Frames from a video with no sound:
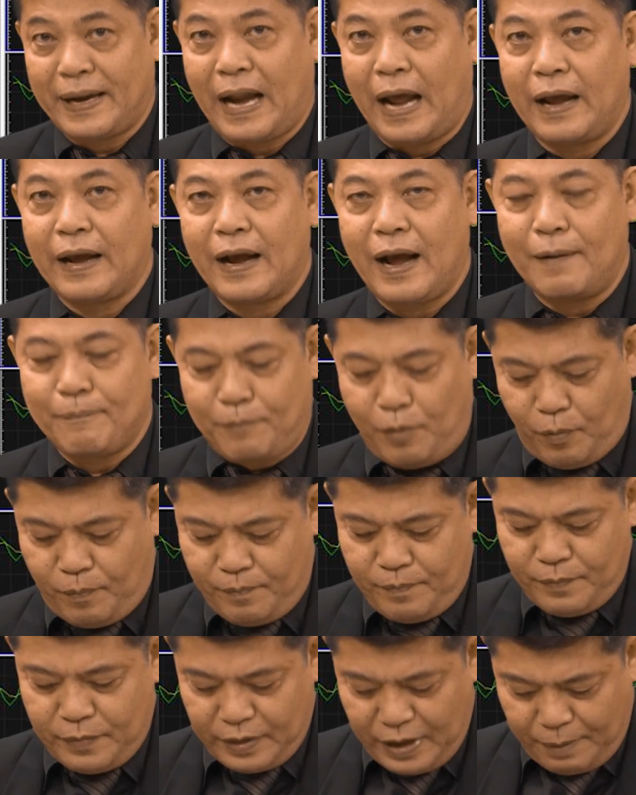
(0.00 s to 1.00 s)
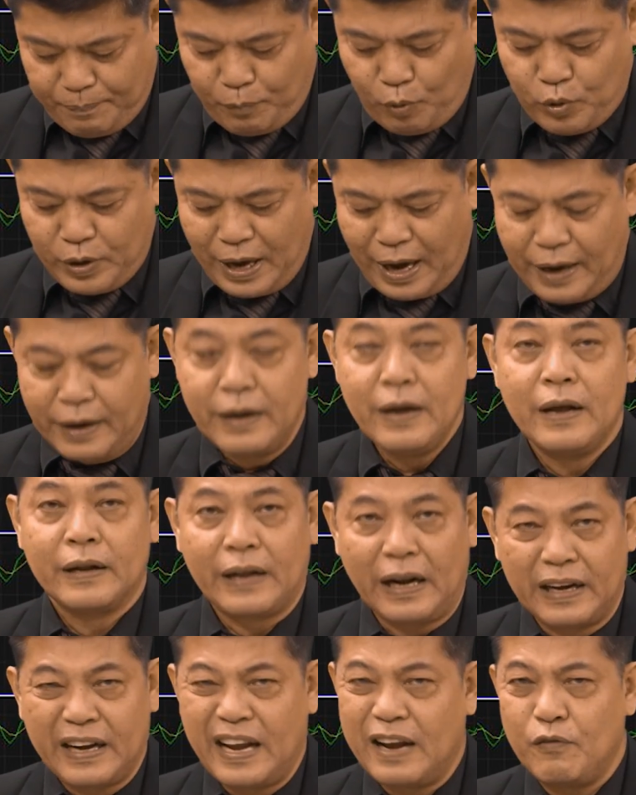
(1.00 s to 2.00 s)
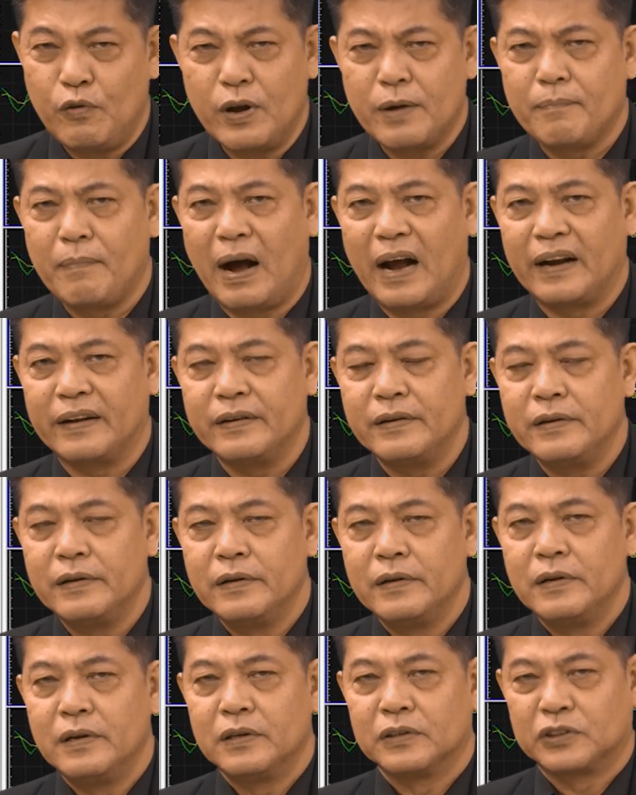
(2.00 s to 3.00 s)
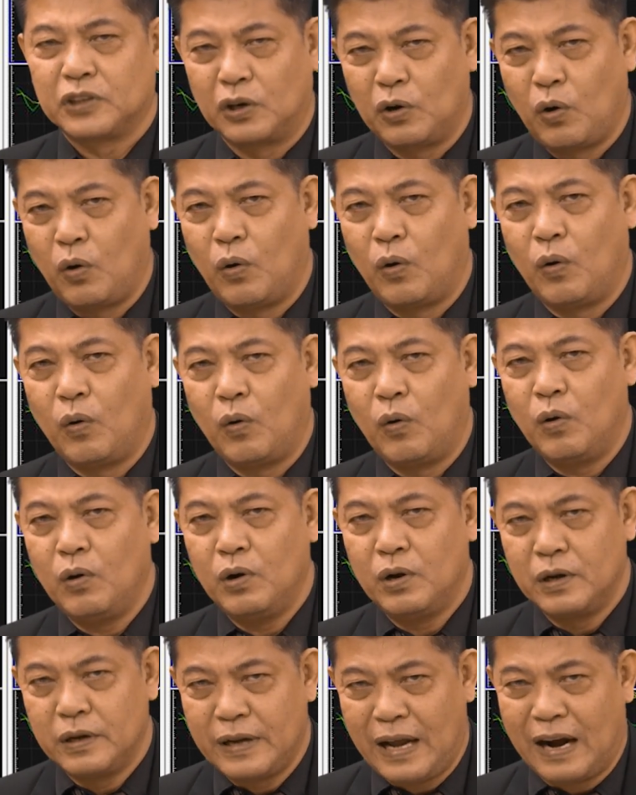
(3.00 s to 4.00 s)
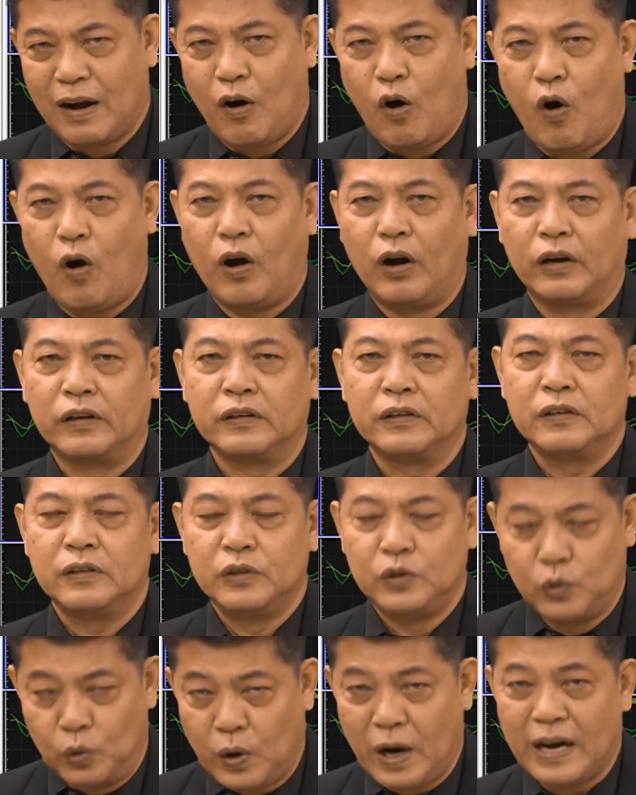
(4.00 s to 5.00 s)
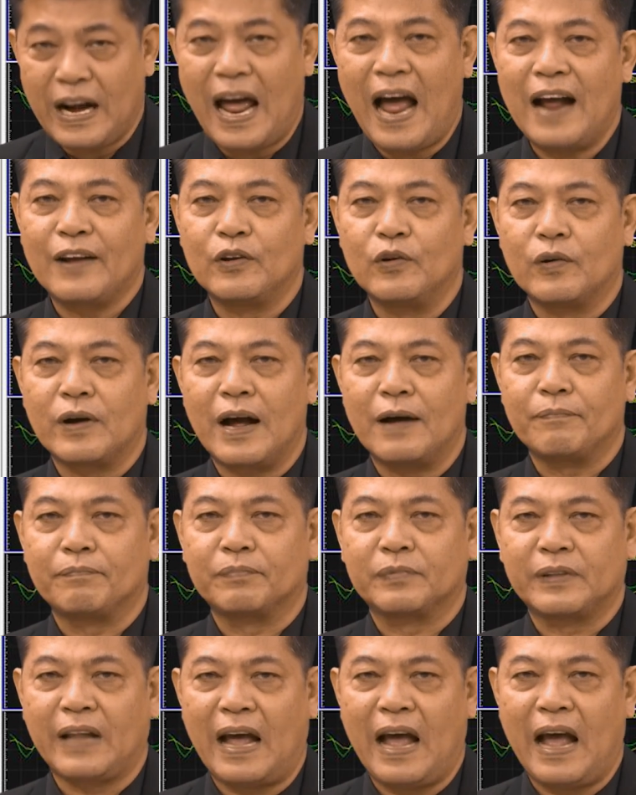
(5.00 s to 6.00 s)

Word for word: นครับผมในปูนใหญ่ทั้งเดย์วิกมันสโลยังอ่อนอยู่ข้างล่างอยู่ครับแต่